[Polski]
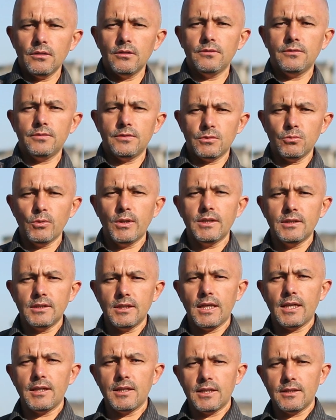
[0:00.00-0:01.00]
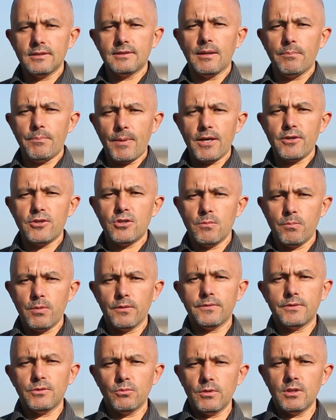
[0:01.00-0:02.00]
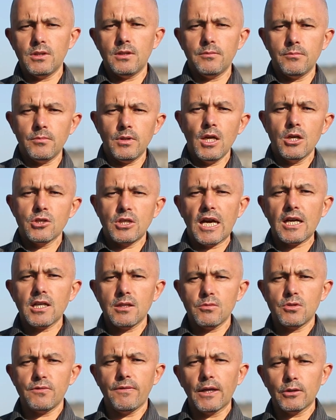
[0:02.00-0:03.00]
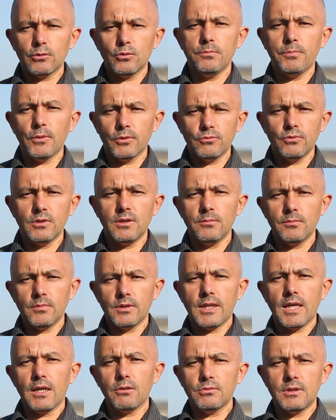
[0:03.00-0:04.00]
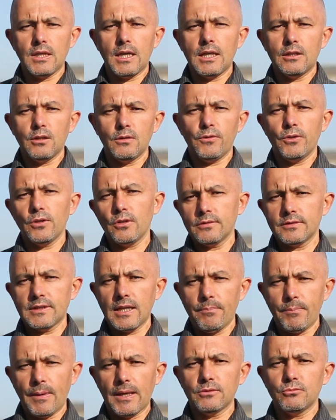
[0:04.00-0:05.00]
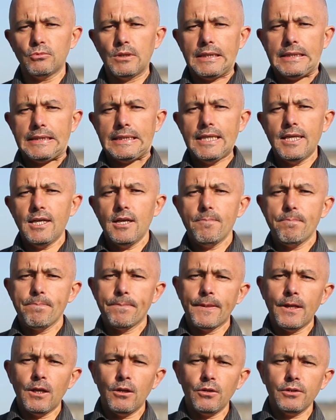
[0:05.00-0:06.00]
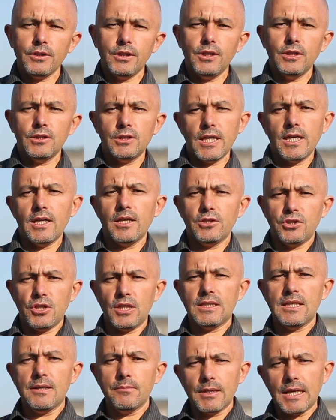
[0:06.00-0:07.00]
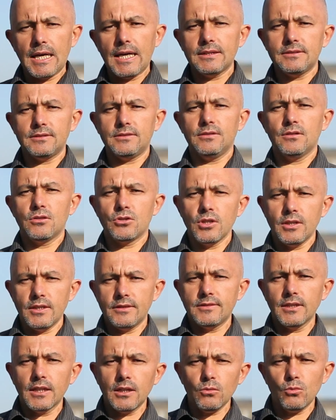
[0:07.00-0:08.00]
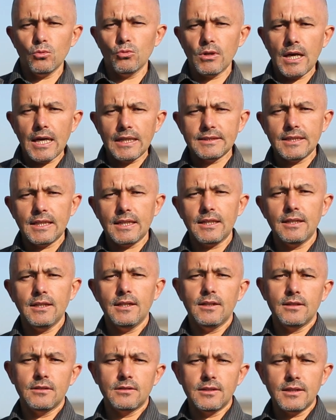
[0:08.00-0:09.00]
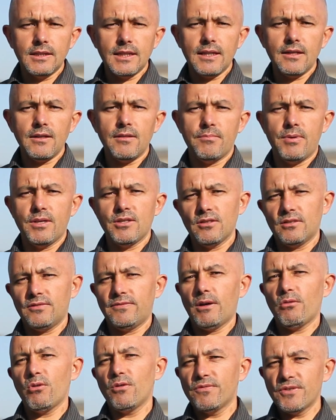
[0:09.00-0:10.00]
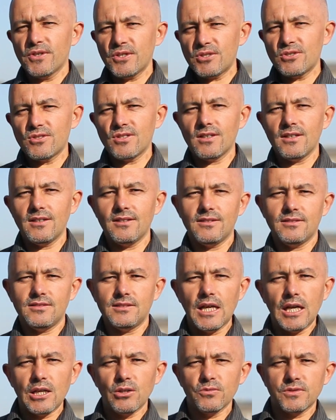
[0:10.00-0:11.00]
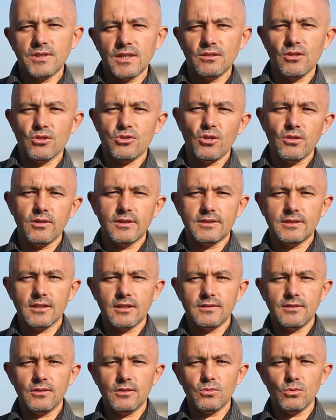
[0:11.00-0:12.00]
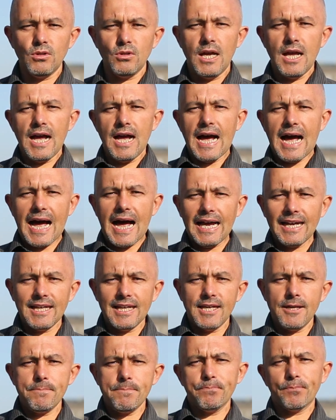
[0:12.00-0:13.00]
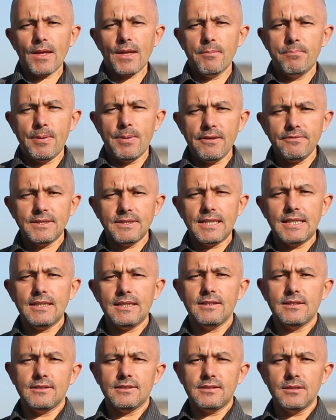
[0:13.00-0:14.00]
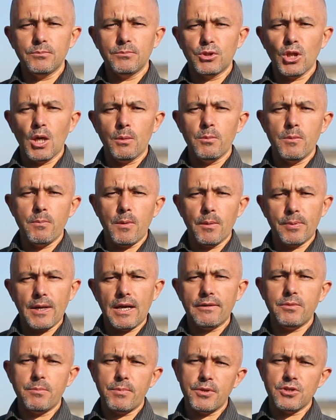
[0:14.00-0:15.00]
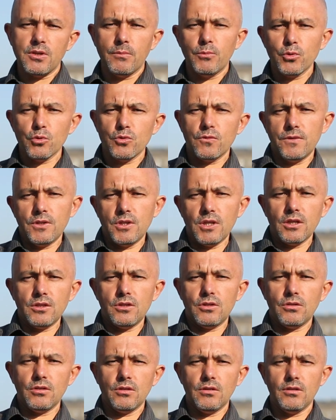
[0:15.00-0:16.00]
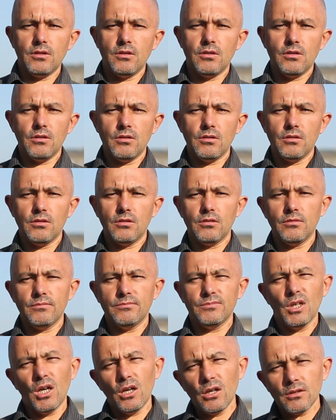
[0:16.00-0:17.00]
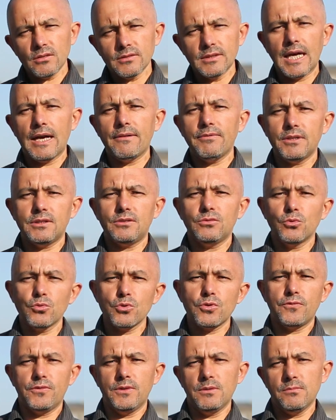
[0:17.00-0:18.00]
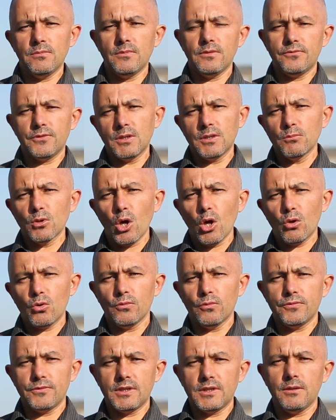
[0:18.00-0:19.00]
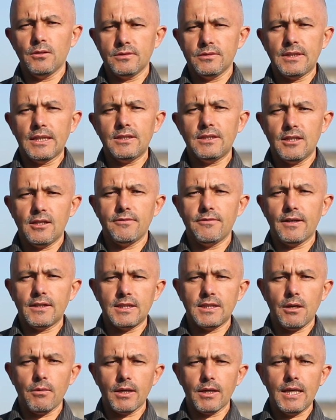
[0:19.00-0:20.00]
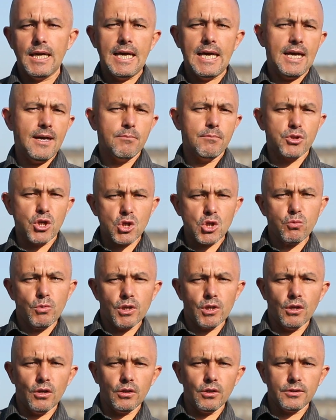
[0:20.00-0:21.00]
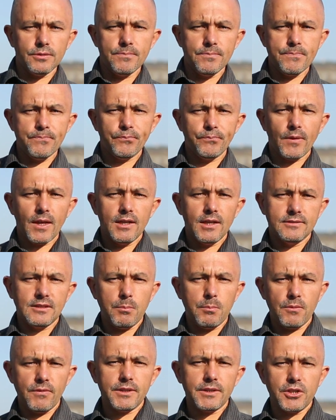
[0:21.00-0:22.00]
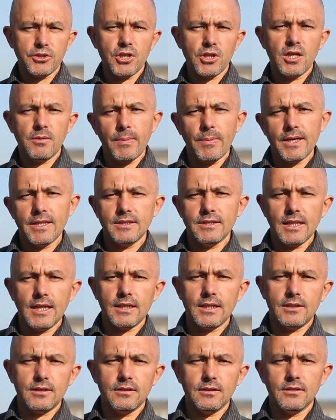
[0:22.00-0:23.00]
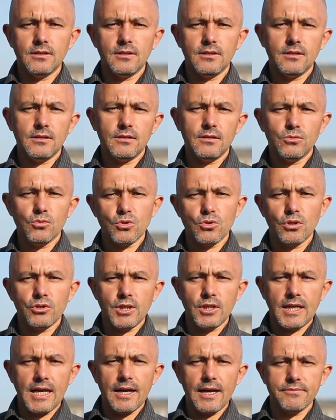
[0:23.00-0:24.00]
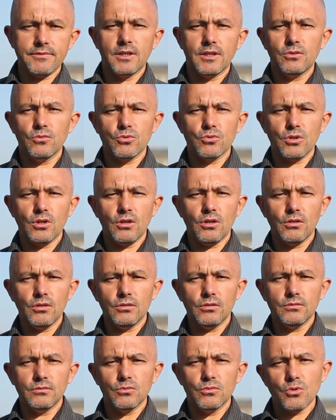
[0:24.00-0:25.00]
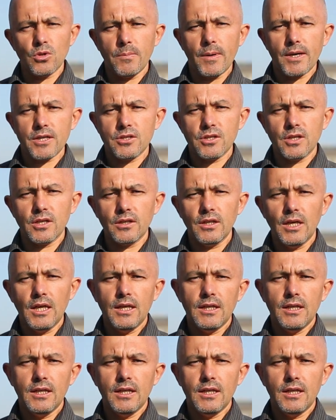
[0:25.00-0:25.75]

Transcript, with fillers: e, słynnej zapaści, po słynnym czarnym czwartku, po którym giełda nowojorska padła. No i te 7 lat, czyli cykl Urana tyle będzie trwało wyjście Stanów Zjednoczonych z kryzysu, ale pewne symptomy poprawy będziemy już widzieć e, no, nawet już w tym, w tym roku, w tych ostatnich kwartałach. Przyszły rok zapowiada się chyba jednak e, dużo ciekawiej, dużo, dużo bardziej